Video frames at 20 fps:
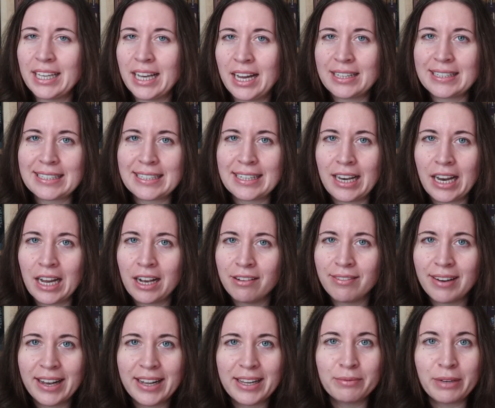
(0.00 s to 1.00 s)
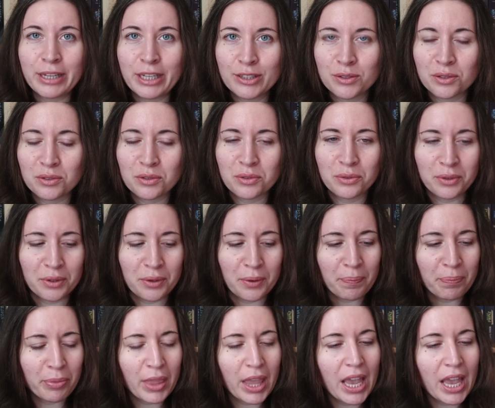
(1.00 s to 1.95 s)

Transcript: gar nicht. Die langweilen mich zu Tode.